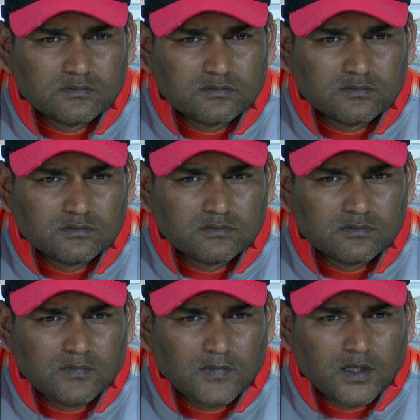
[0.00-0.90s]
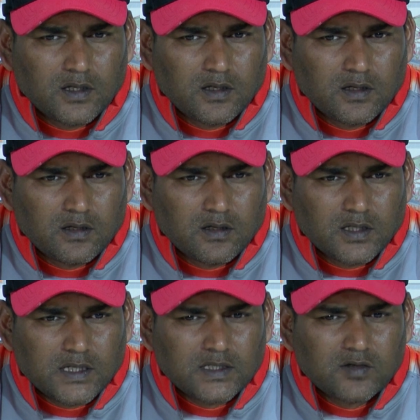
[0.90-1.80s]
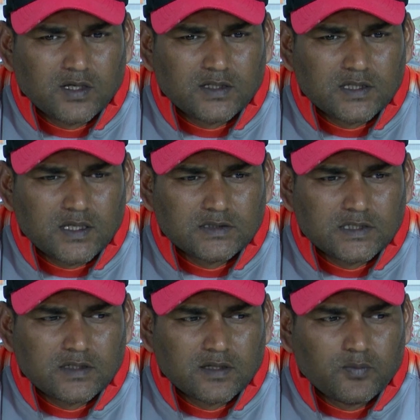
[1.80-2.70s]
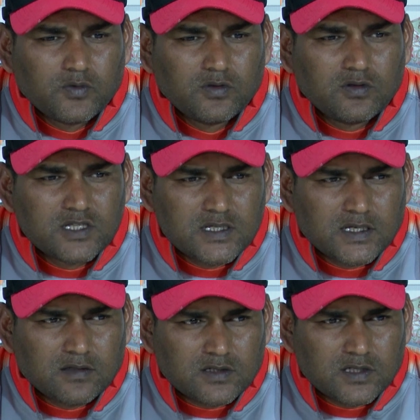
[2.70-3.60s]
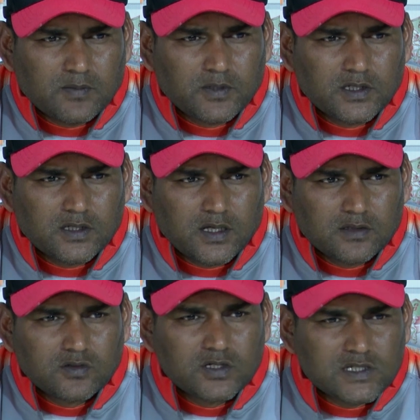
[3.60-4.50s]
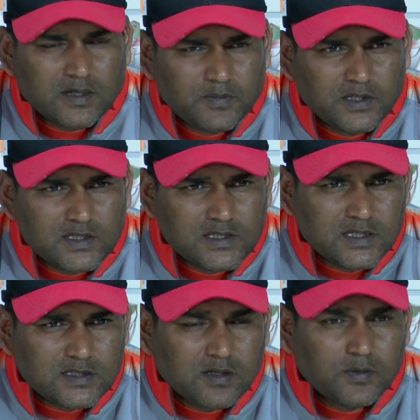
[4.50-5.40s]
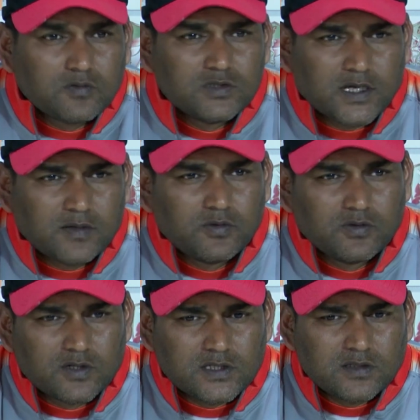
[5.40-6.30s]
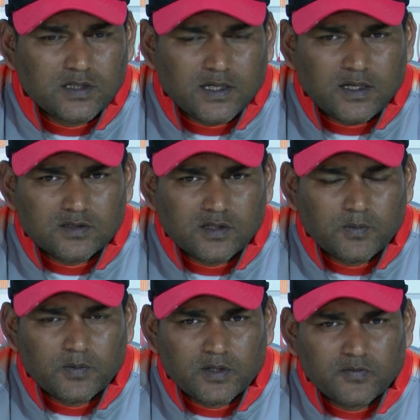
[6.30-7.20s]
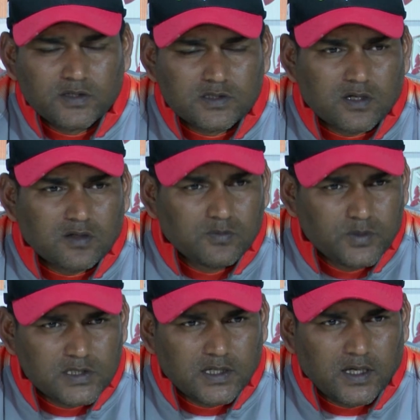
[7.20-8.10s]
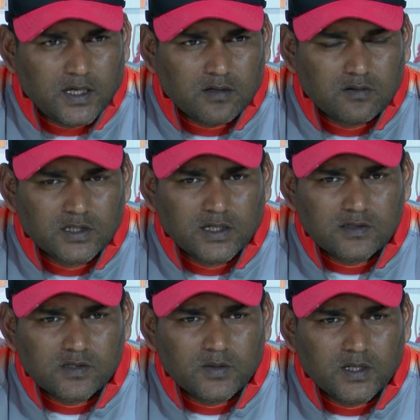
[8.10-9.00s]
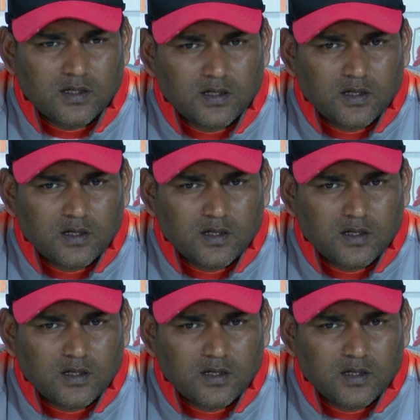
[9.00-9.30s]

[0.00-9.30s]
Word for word: কাজ করা না দেখুন যেটা ভুল করেছি সেটা তো আসলে আমাদের চোখের সামনে আছে যে আসলে আমরা কোন জায়গায় ভুল করেছি তো এটা আসলে আমার মনে হয় ফিক্স করাটা খুব বেশি কঠিন কাজ হবে না